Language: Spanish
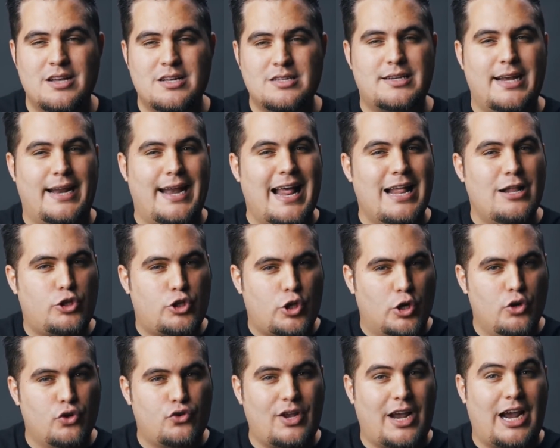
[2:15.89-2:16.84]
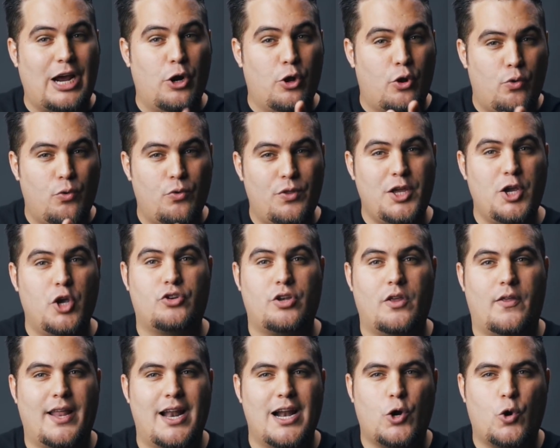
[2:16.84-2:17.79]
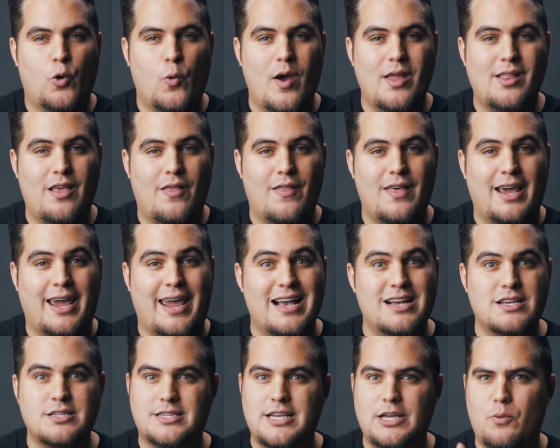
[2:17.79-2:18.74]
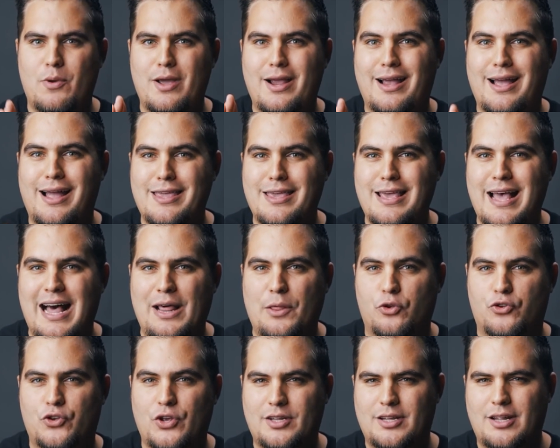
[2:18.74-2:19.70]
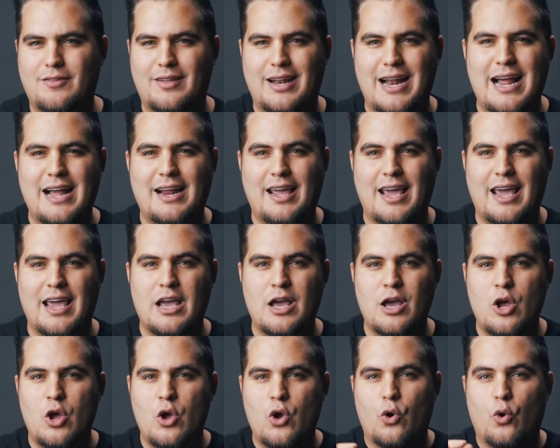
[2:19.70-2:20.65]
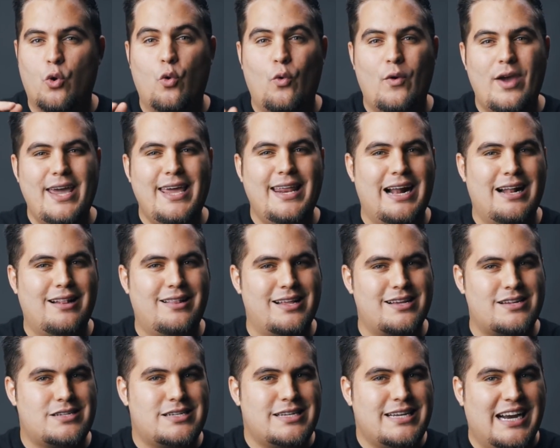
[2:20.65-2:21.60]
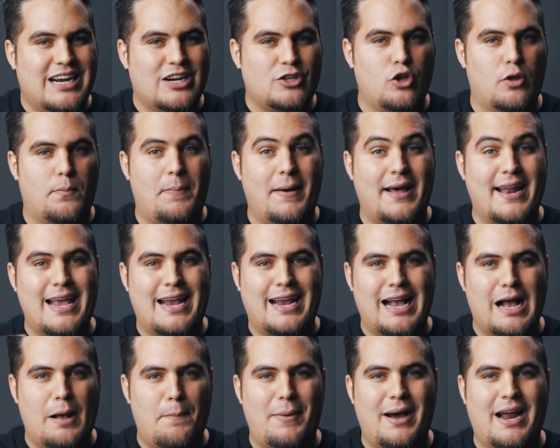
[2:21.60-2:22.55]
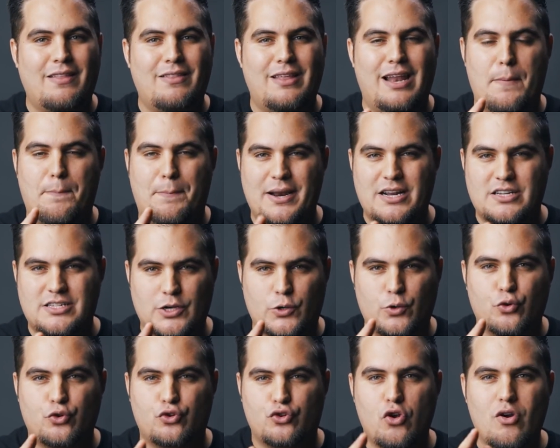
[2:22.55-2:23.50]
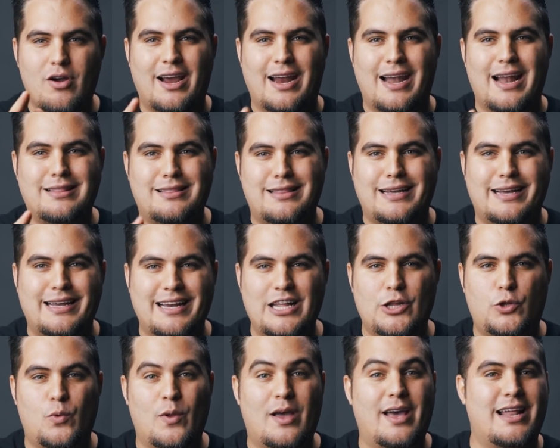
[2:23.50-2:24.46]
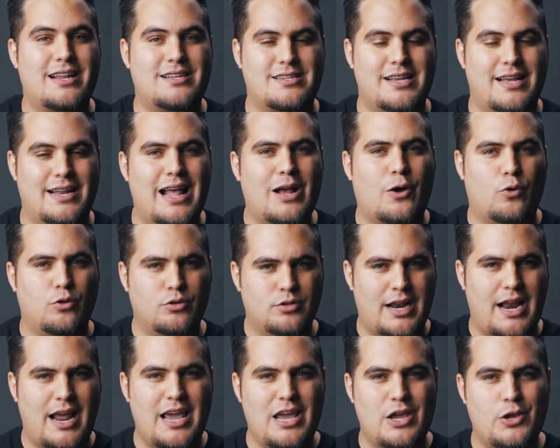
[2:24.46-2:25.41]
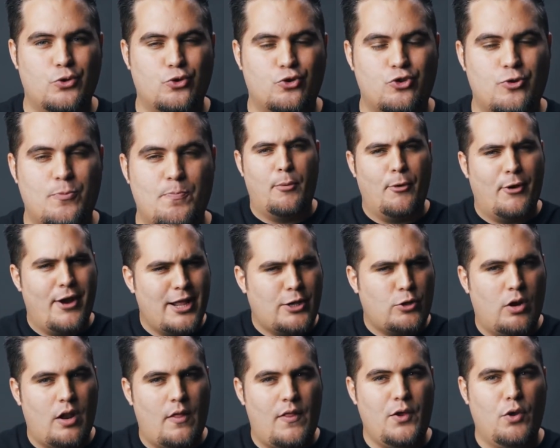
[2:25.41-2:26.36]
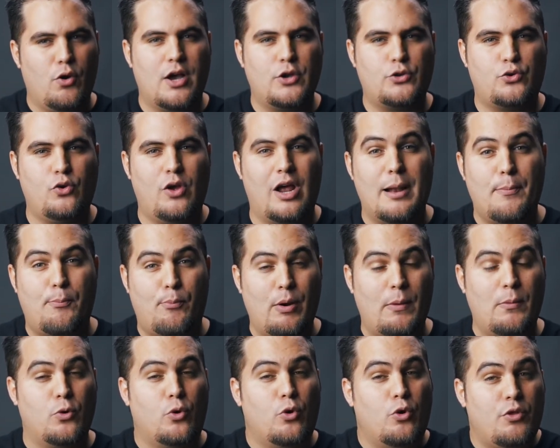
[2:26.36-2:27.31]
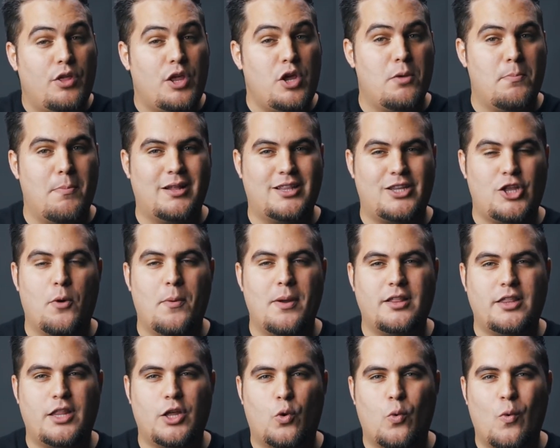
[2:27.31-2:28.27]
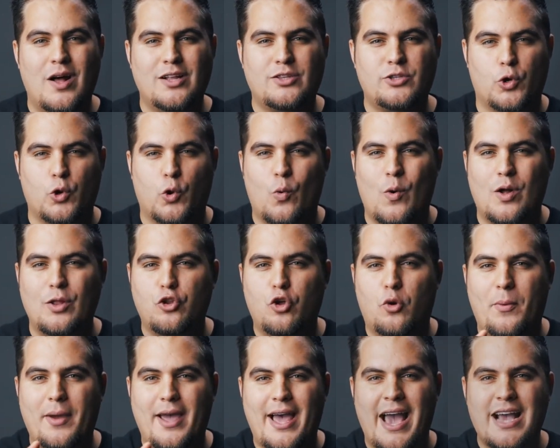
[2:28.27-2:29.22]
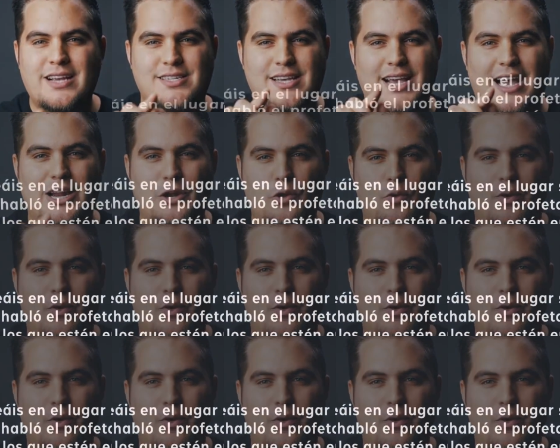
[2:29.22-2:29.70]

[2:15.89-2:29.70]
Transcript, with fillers: Será entonces que los judíos se darán cuenta de que han sido engañados y tendrán que huir al desierto para escapar de la persecución que el anticristo ejercerá contra ellos. Por esto le dijo Jesús al pueblo judío en Mateo 24, cuando veáis en el